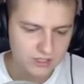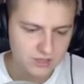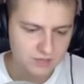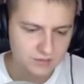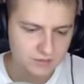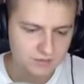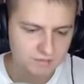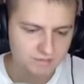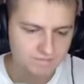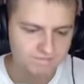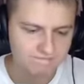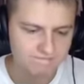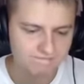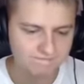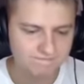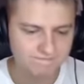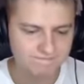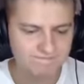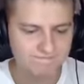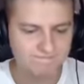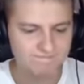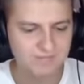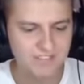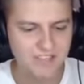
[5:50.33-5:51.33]

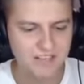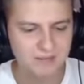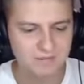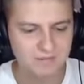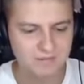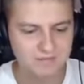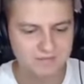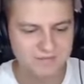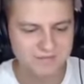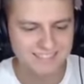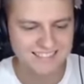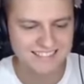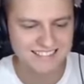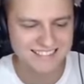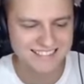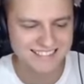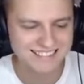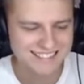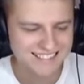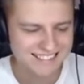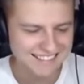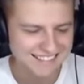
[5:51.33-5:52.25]
Ммм, да. А.